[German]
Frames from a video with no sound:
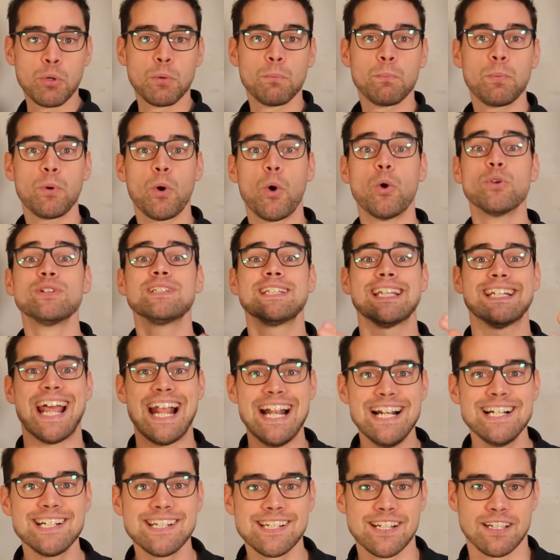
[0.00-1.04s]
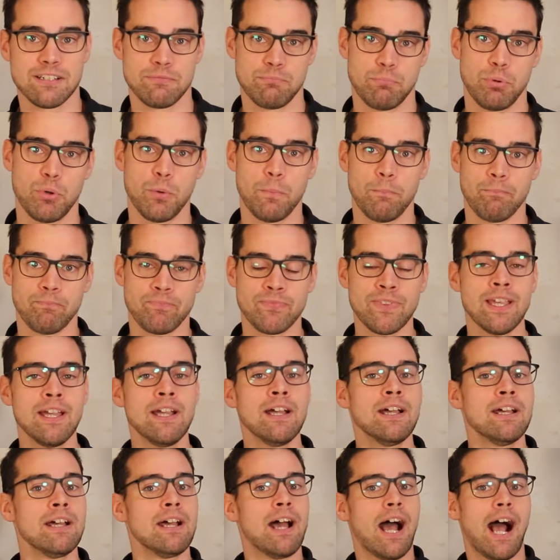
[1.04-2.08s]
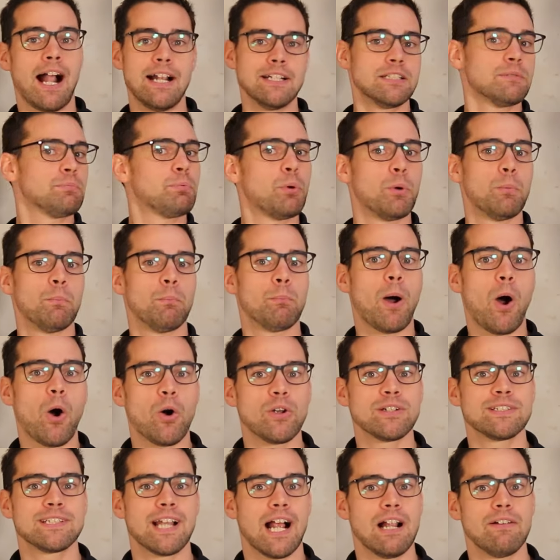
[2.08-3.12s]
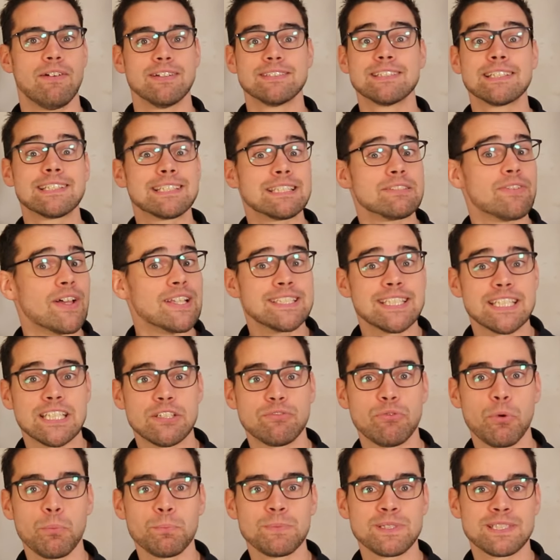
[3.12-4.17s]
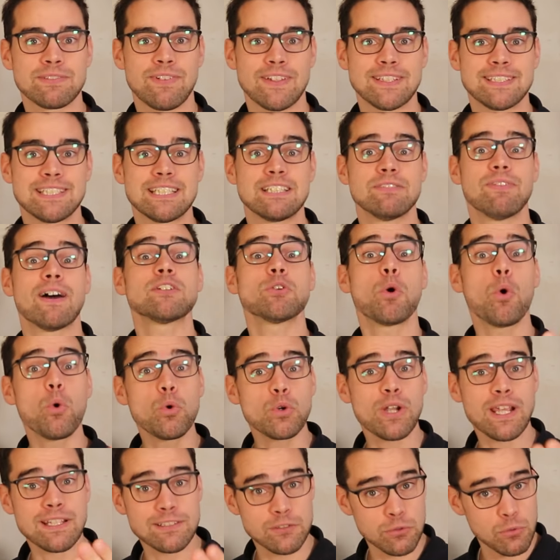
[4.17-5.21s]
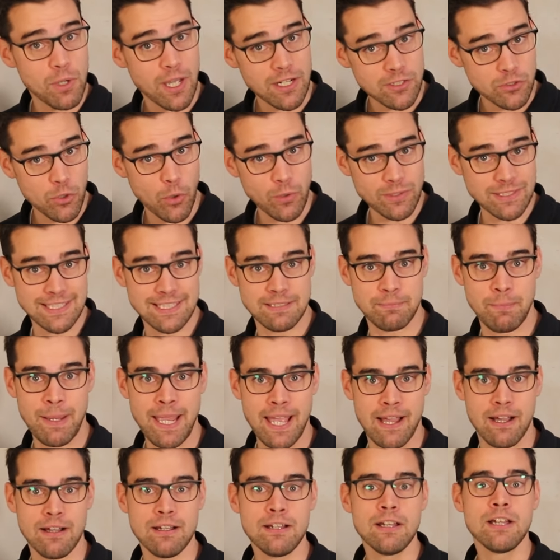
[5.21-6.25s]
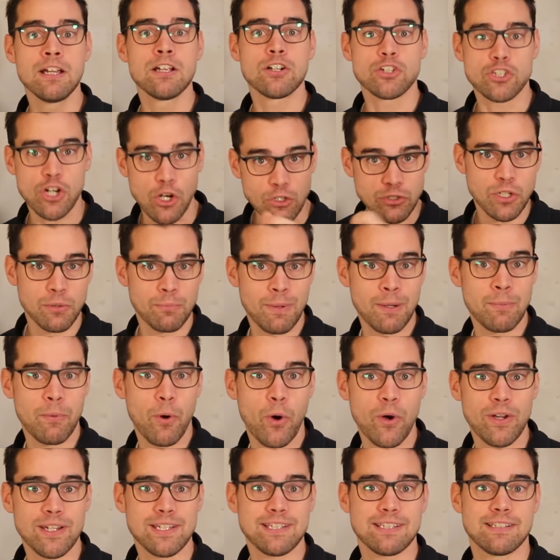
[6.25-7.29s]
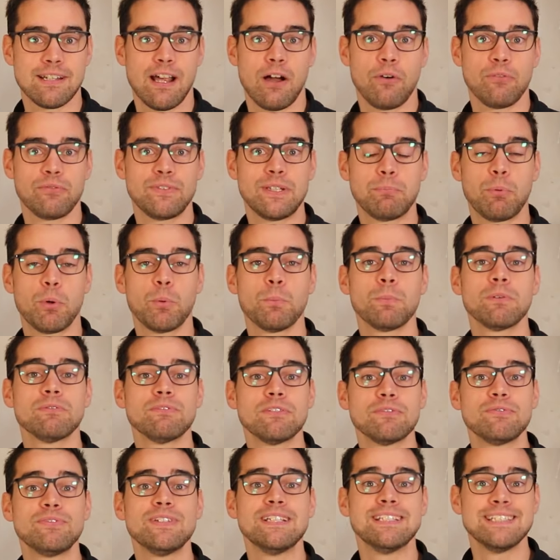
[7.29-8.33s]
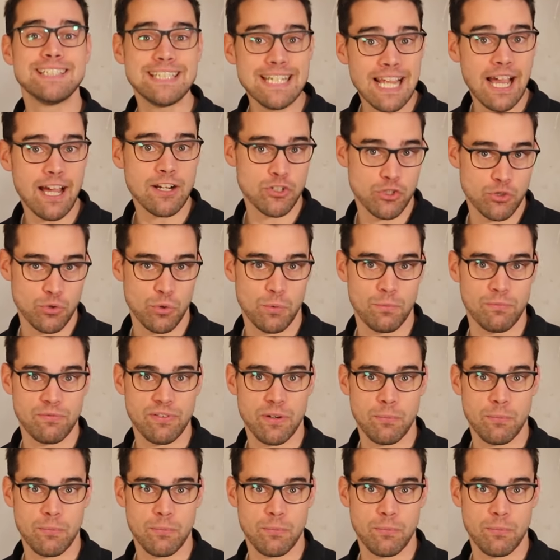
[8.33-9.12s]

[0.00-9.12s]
Pumpe und den älteren Pumpen. Alte Pumpen brauchen teilweise 20, 25 Watt oder sogar deutlich mehr. Schaut doch mal bei euch auf die Pumpe, wie viel die an Strom